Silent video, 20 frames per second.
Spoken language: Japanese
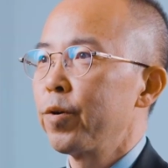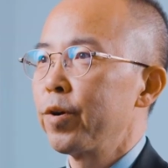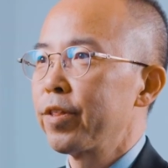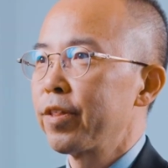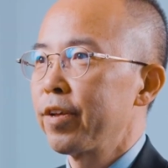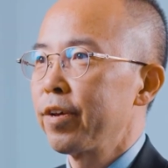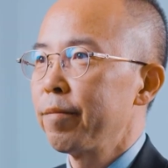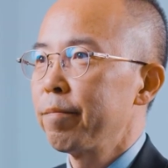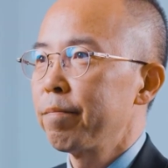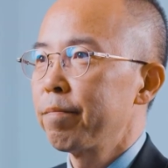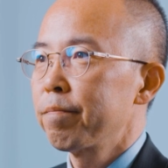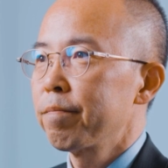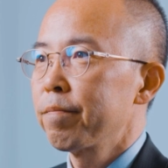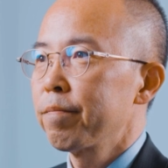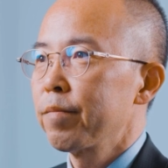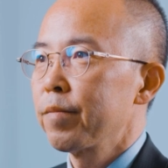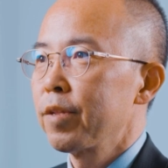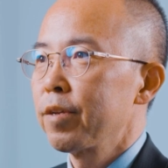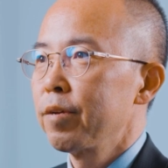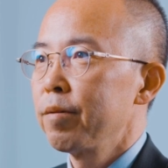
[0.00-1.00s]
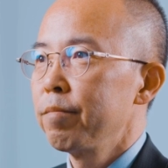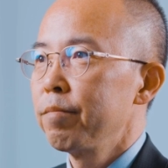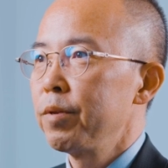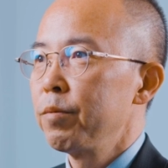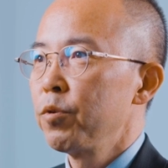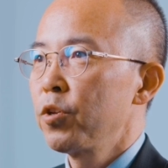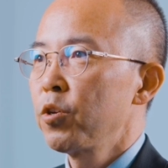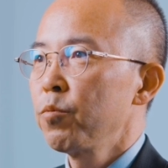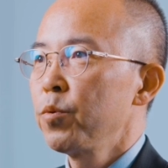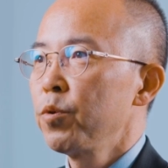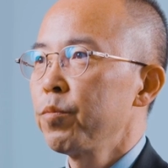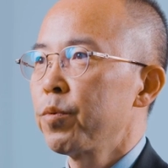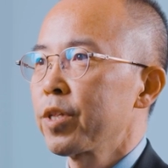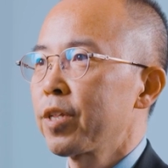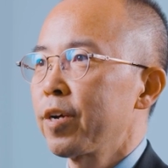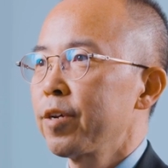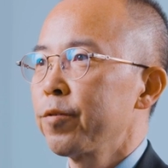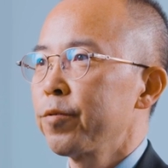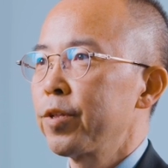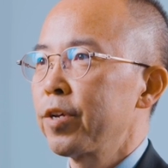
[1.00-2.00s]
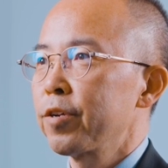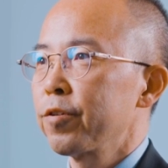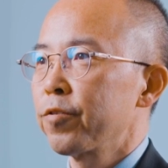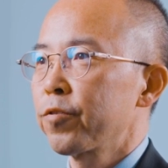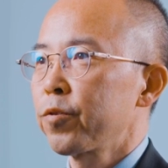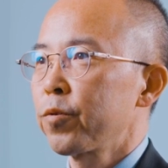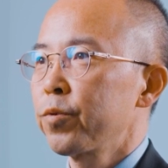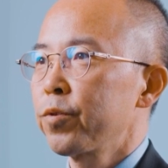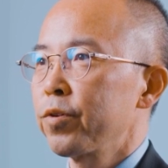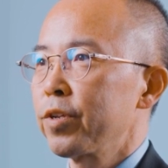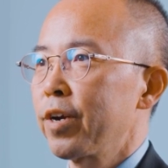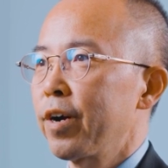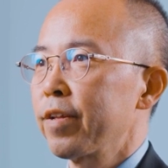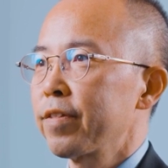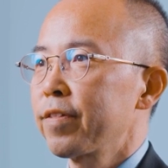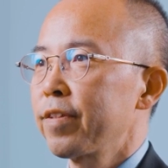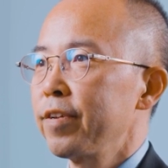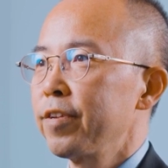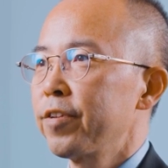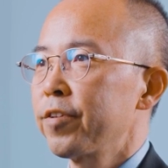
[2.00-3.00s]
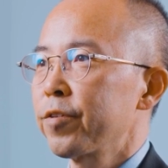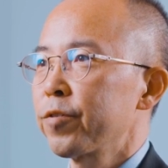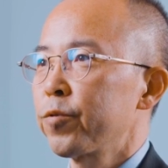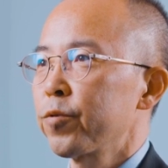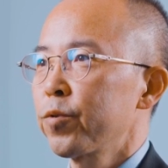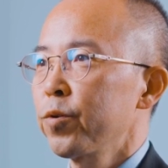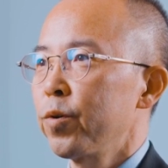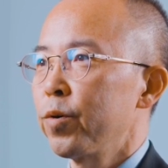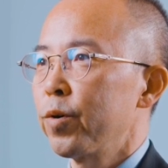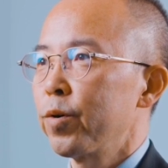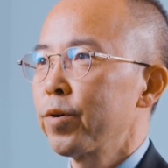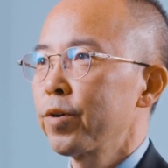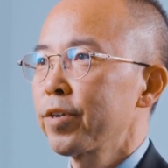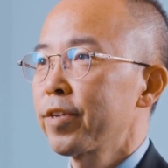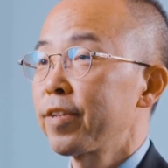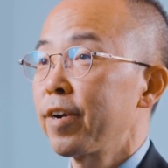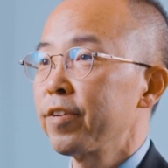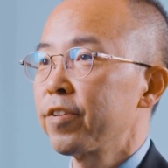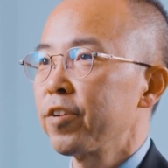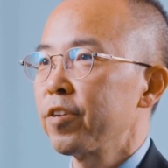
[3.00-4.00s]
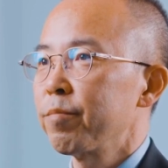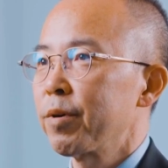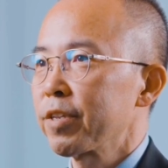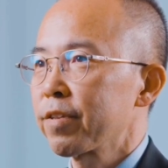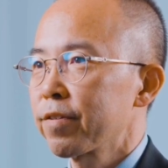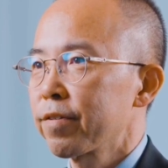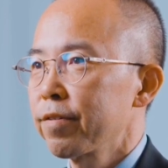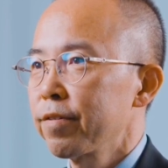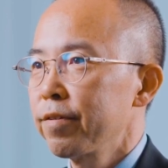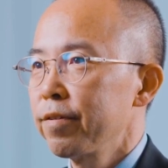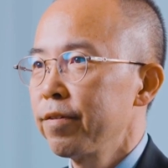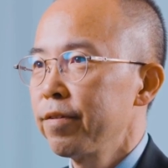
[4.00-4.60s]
超えてリムシムにも対応できるソフトに発展していくことを期待しています